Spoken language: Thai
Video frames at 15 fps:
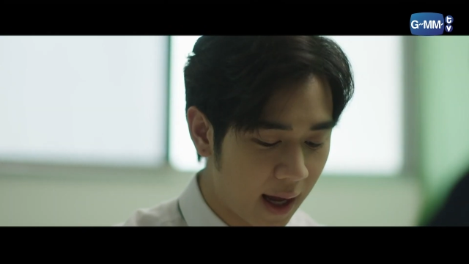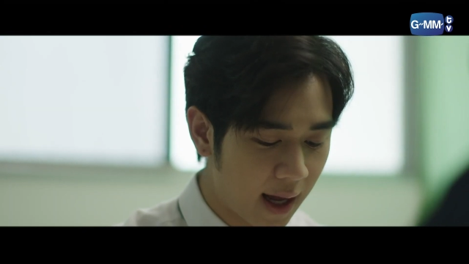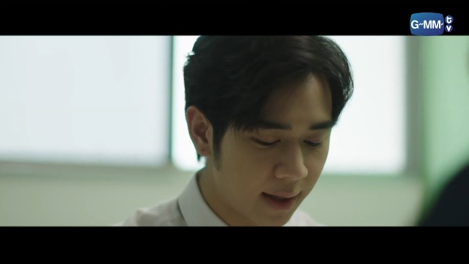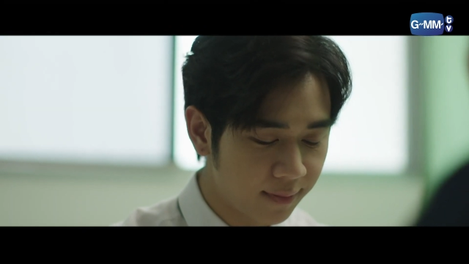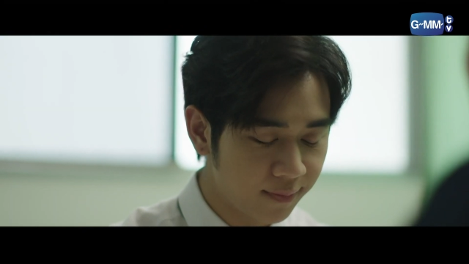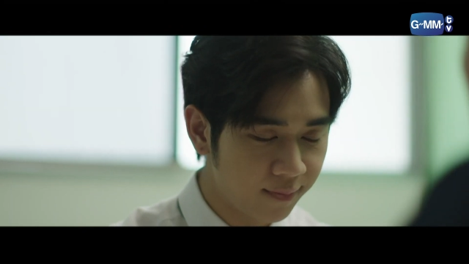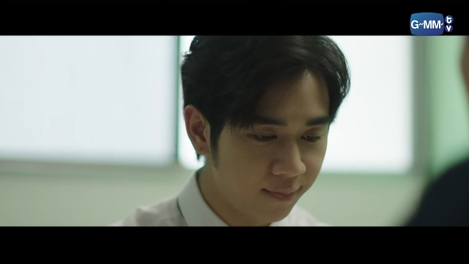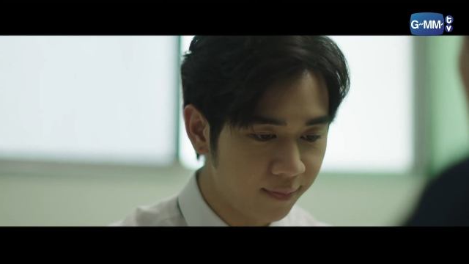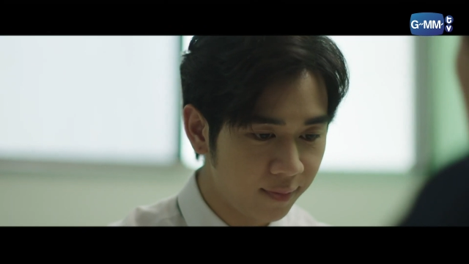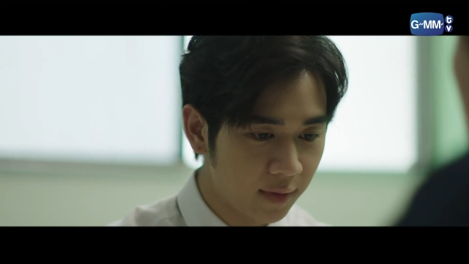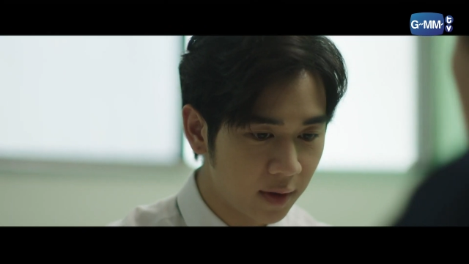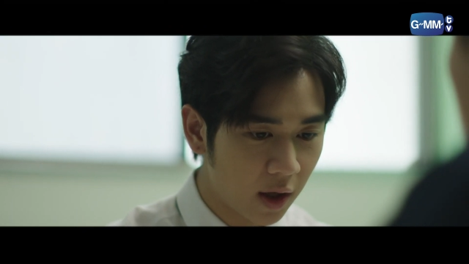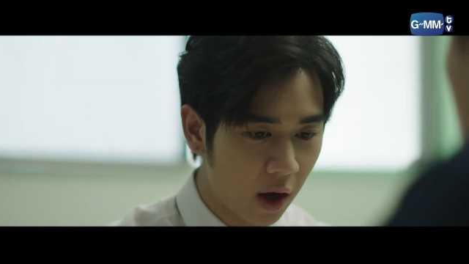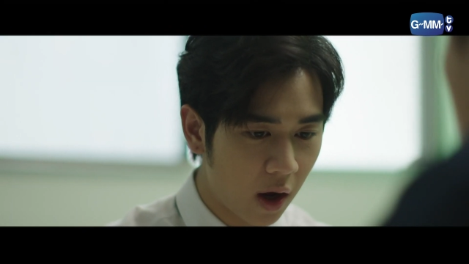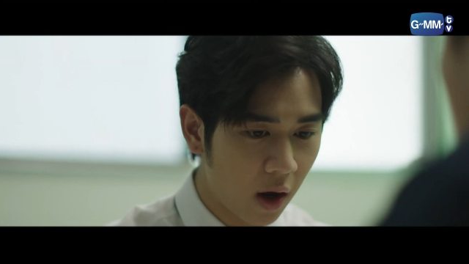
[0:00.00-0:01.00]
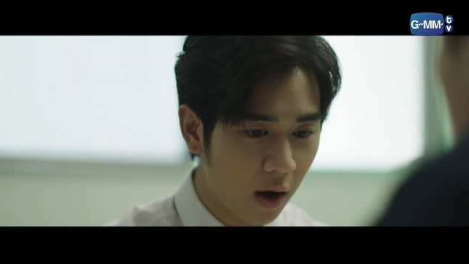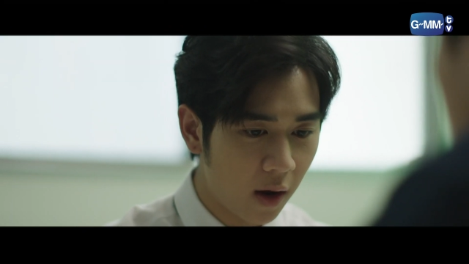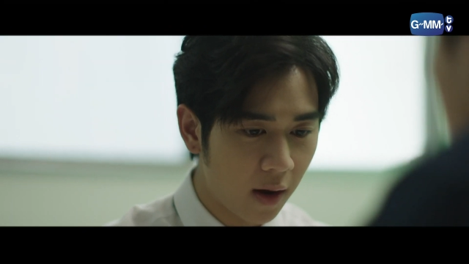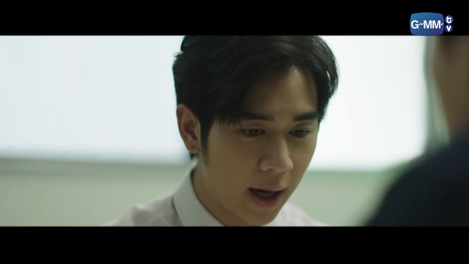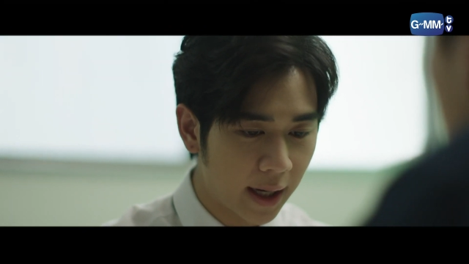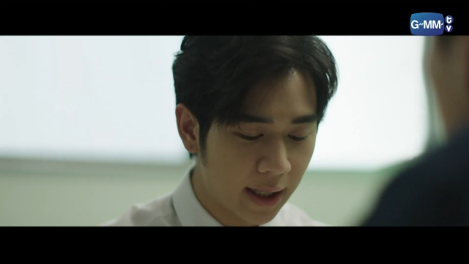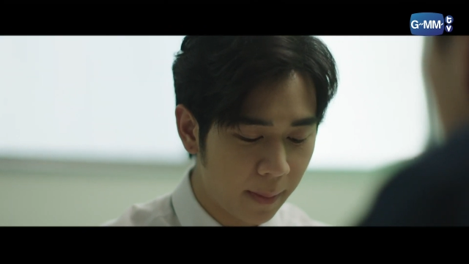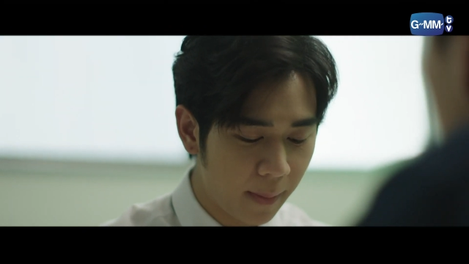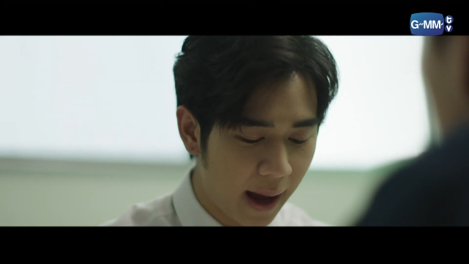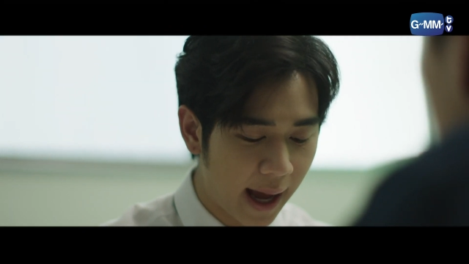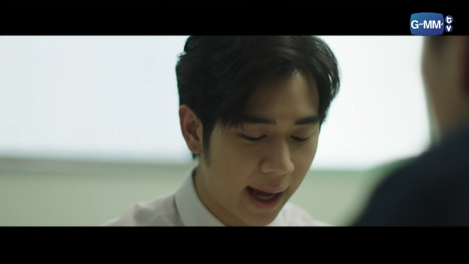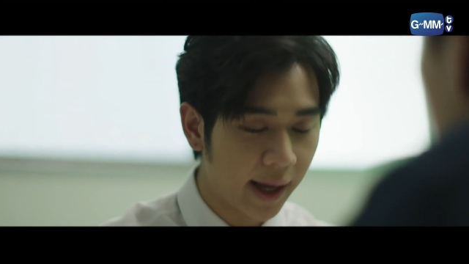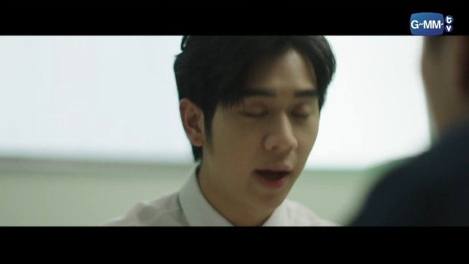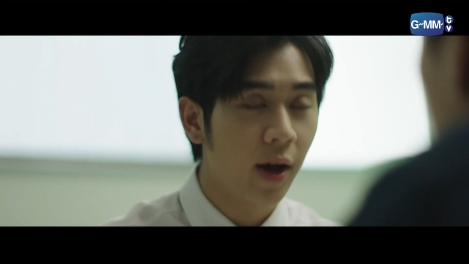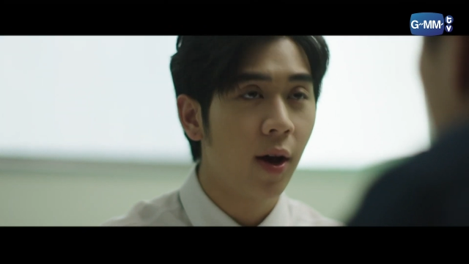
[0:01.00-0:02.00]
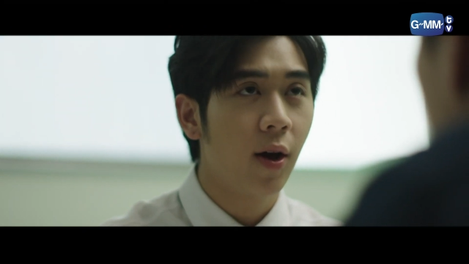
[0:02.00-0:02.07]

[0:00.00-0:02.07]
งั้นลองอธิบาย